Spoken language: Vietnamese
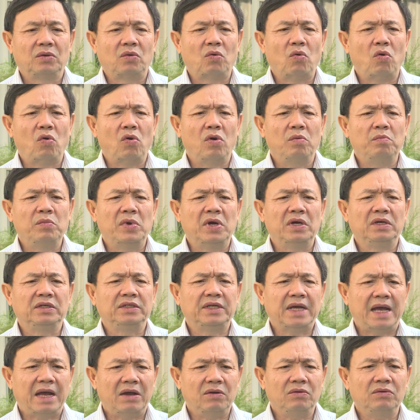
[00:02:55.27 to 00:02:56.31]
của
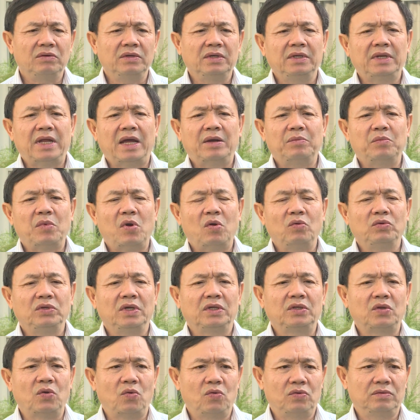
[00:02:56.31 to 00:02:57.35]
16 đảng bộ
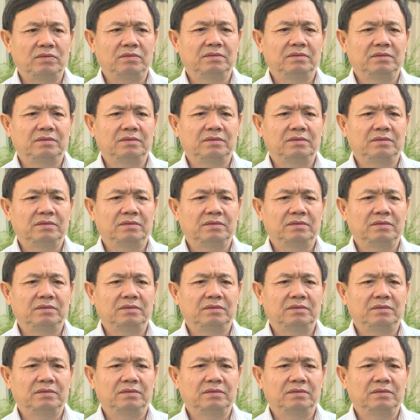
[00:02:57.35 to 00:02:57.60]
trực thuộc